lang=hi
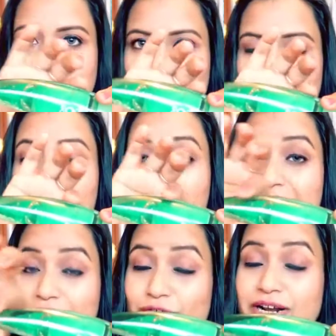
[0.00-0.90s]
की जो
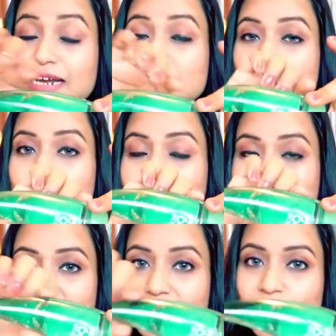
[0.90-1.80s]
एलोवेरा की जो
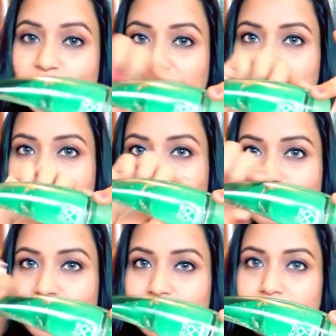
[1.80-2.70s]
पत्तियाँ होती है ना लीव
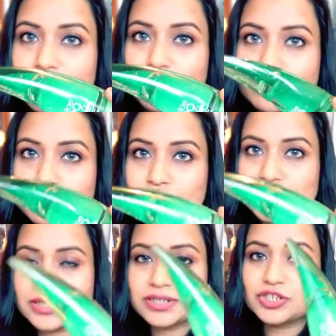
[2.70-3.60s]
होती है बिल्कुल उस
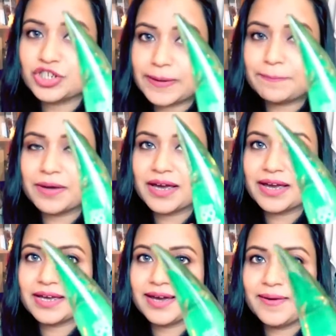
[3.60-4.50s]
शेप में
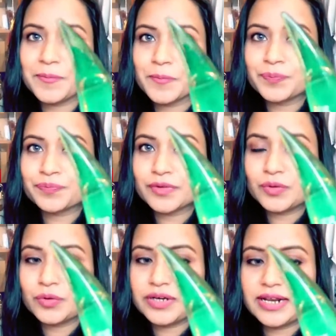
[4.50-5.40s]
है ये
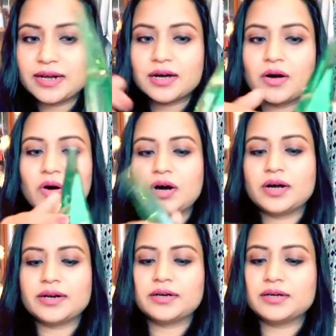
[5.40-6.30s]
तो ये लगा
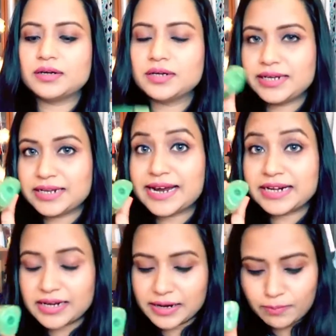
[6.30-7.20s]
और ये
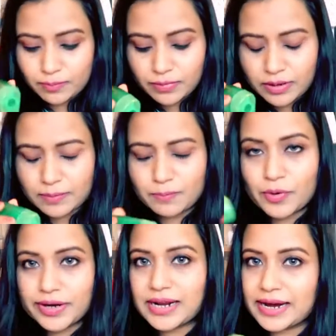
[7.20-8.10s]

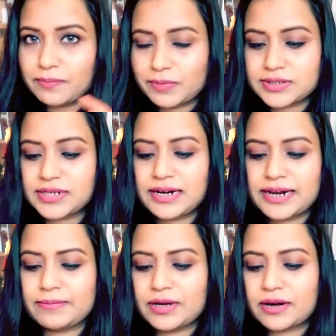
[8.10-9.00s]
99.9 परसेंट
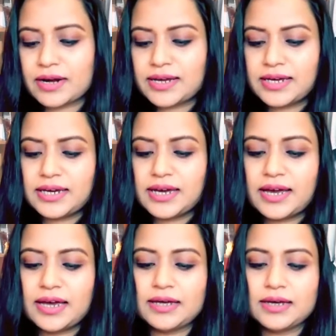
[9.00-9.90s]
क्लेम कर रहा है कि ये
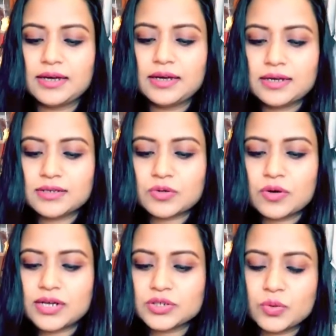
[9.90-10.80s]
है
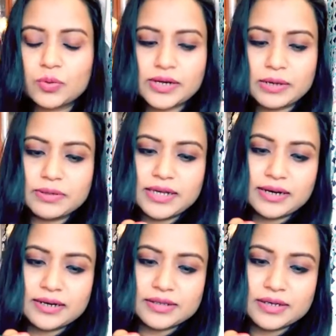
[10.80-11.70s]
इसको आज खोल के भी
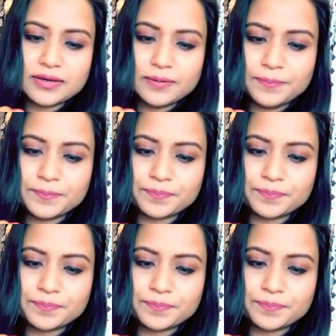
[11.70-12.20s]
देख लेते हैं